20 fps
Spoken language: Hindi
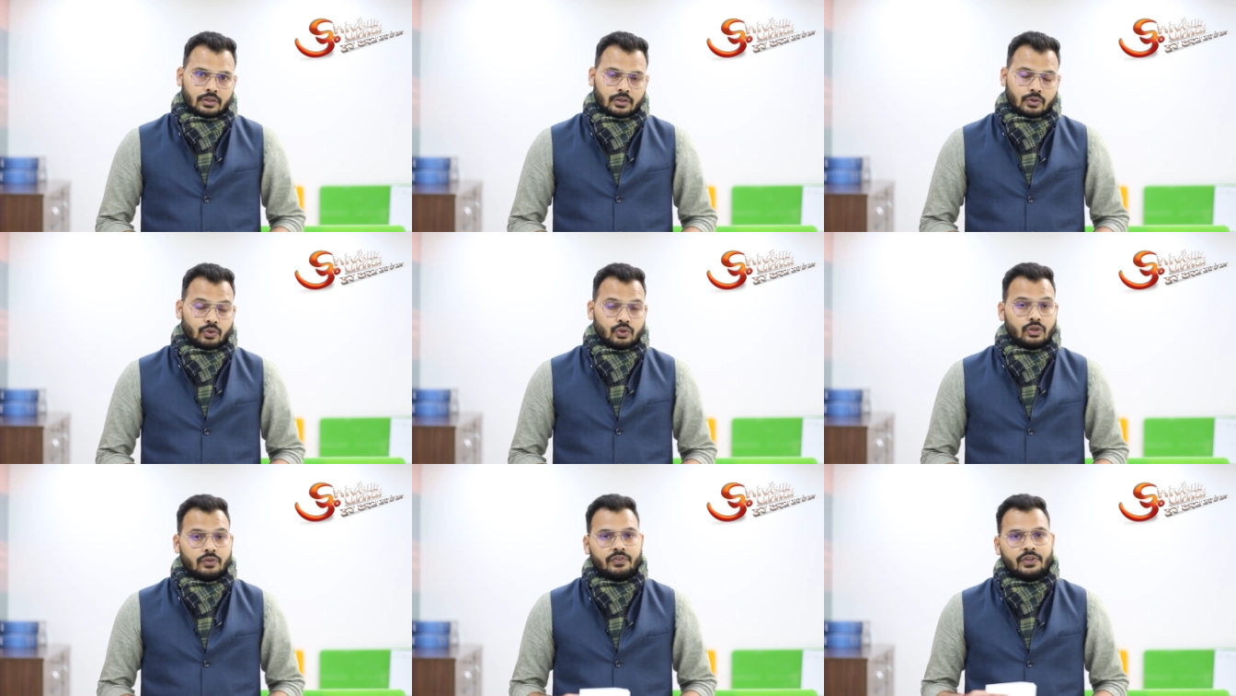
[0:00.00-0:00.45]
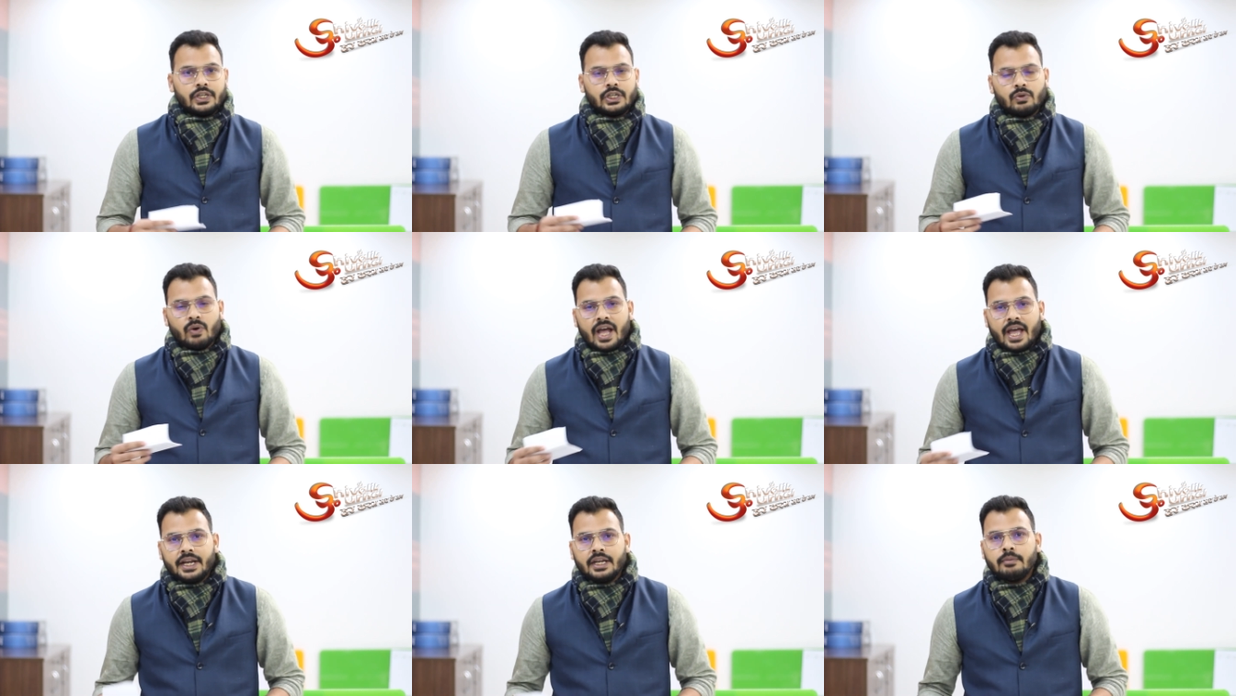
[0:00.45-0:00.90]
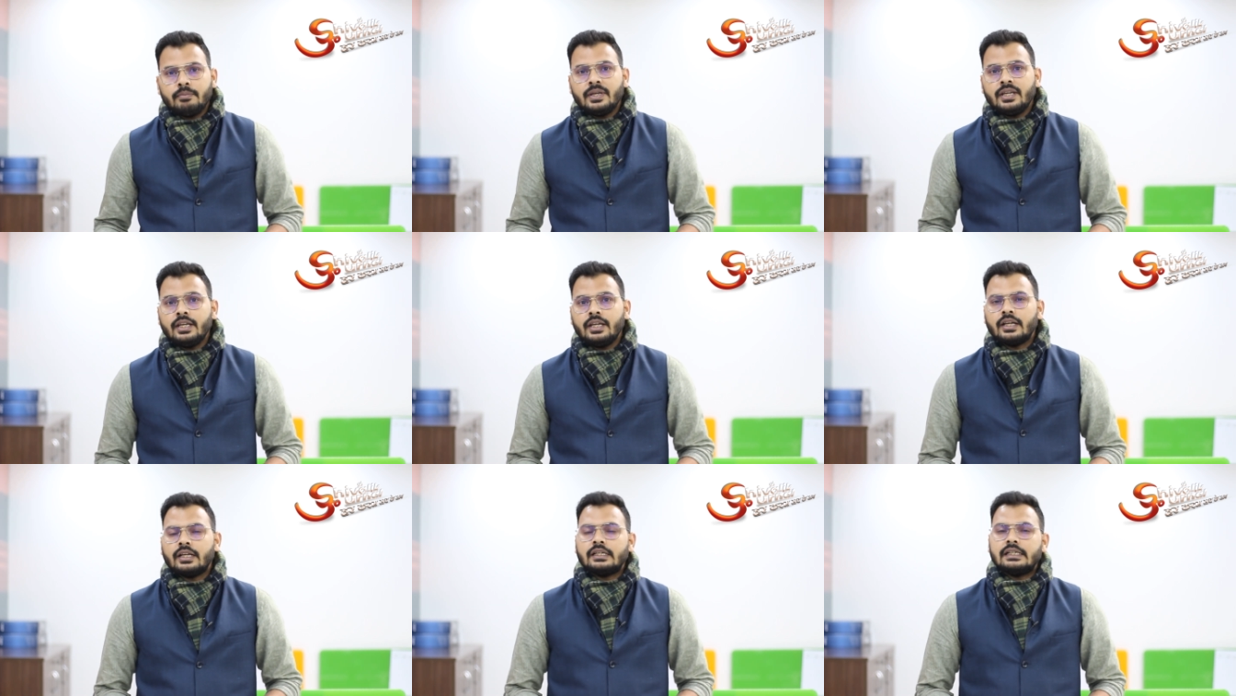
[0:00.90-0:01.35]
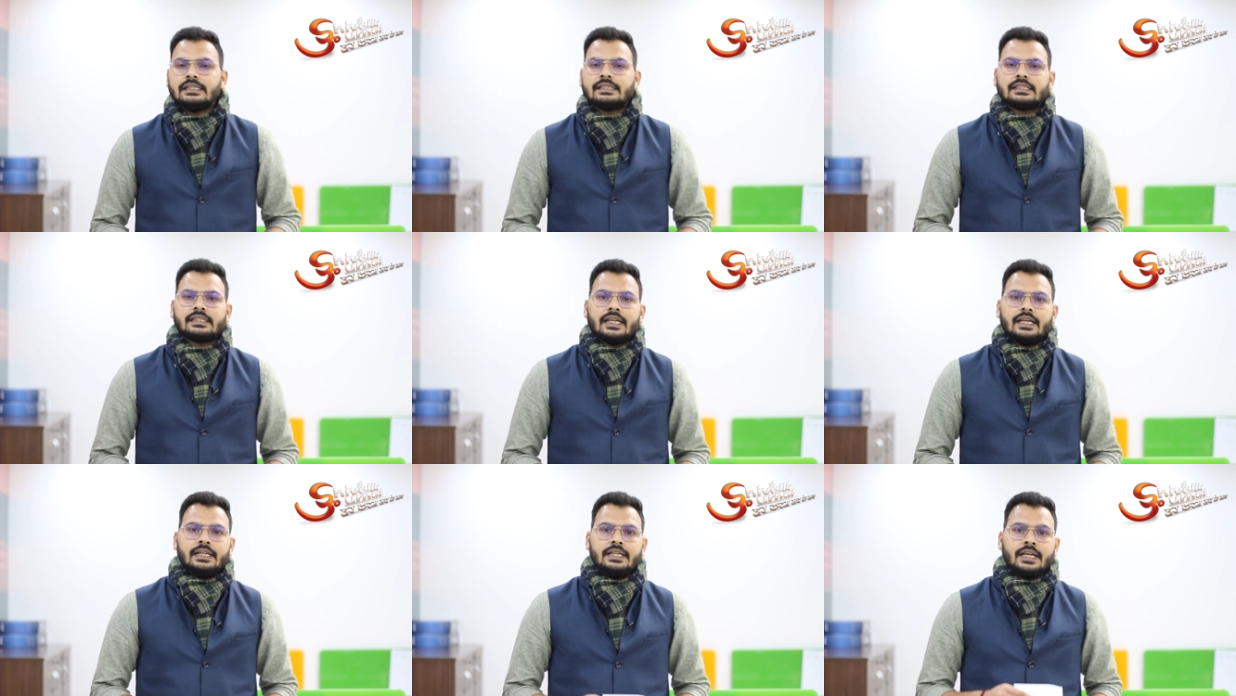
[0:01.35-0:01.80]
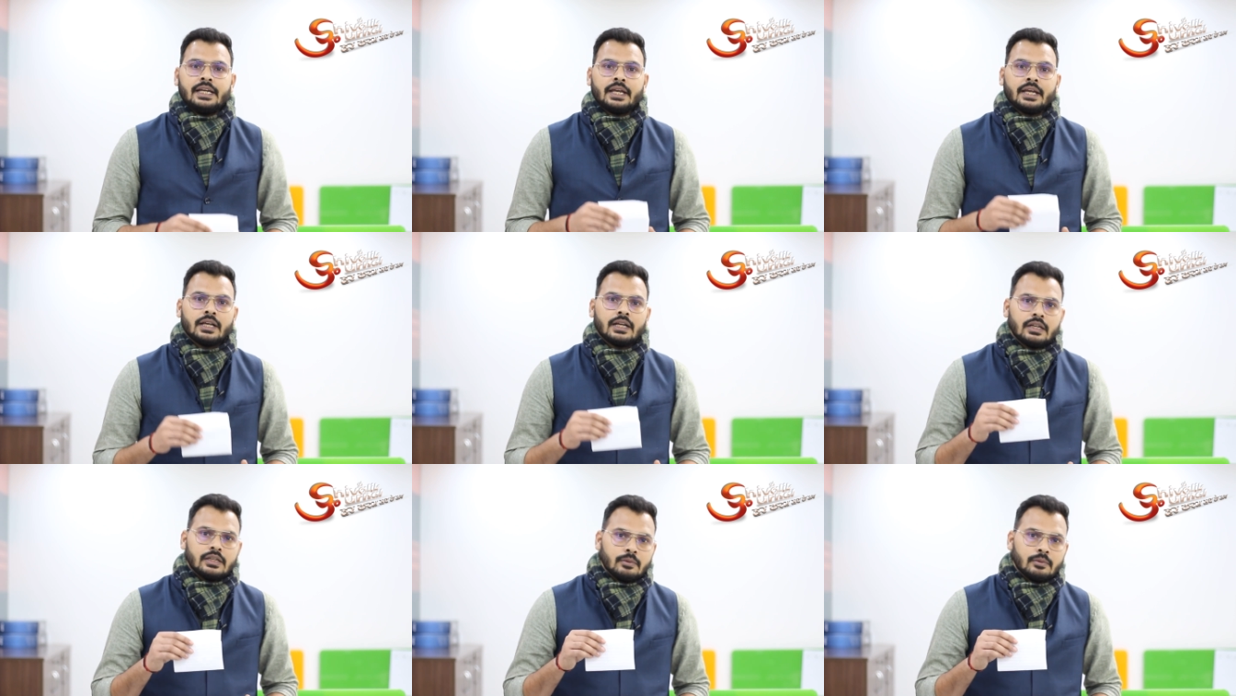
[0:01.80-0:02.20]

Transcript: कोर्ट ऑफ इंक्वायरी भी इसके लिए